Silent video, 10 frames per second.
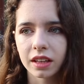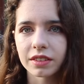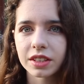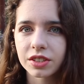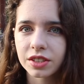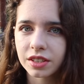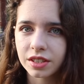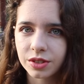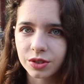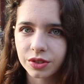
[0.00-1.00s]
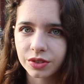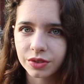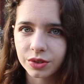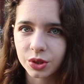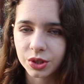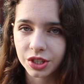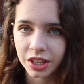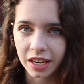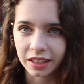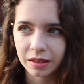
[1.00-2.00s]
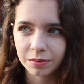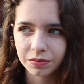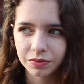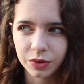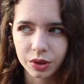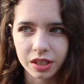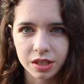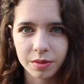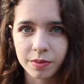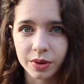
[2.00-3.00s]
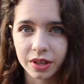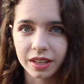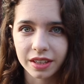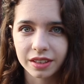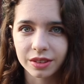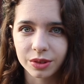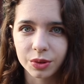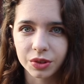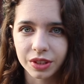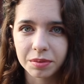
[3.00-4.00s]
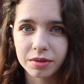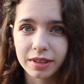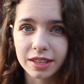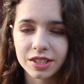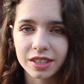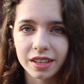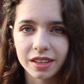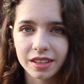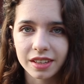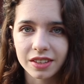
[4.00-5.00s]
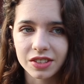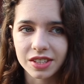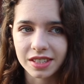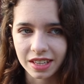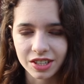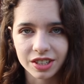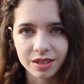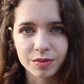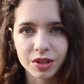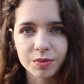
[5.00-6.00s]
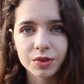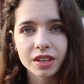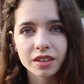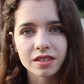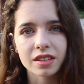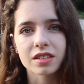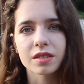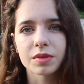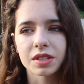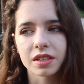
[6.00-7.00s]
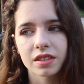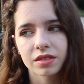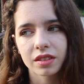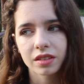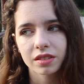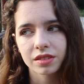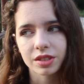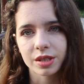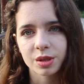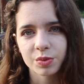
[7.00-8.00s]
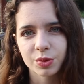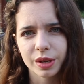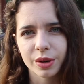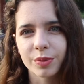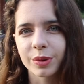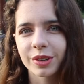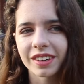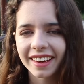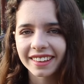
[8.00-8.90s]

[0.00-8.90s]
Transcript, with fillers: Nawet jeśli jest mm, coś żartem, to ja sobie biorę to na poważnie i się strasznie tym przejmuję i strasznie mi się od tego często psuje humor.